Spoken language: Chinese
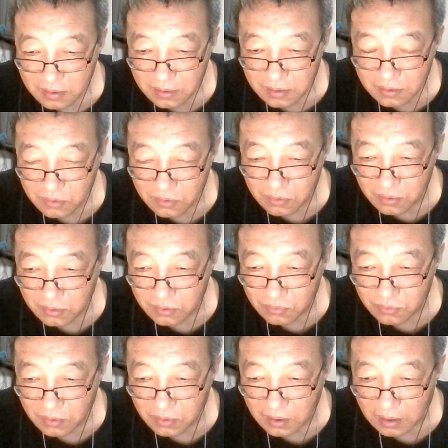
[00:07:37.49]
去了酒
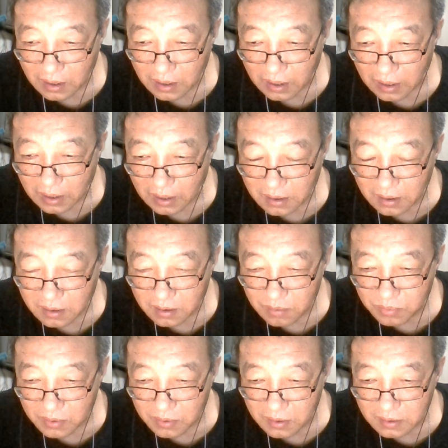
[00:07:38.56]
店还敢拉胳
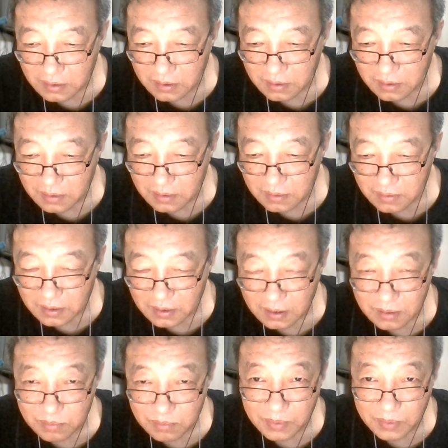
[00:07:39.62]
膊和亲，简直
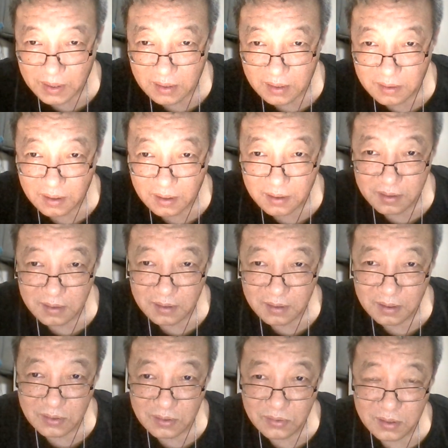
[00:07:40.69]
不把你当人。你
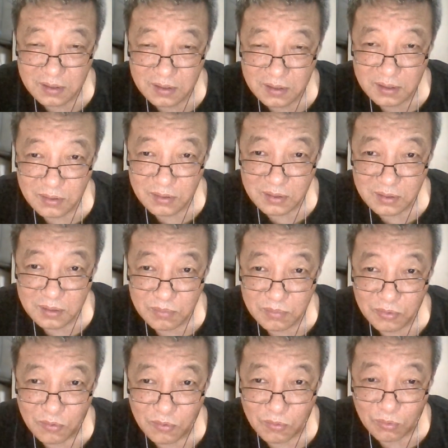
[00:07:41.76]
看说这些个东西，不
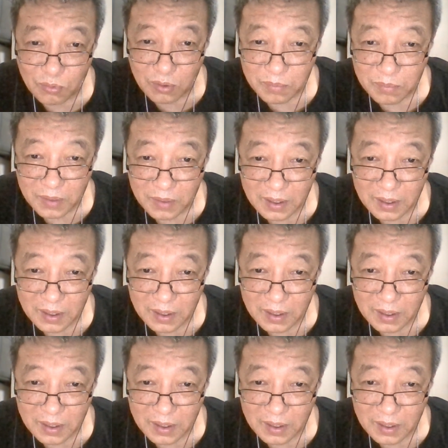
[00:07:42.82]
拱火吗？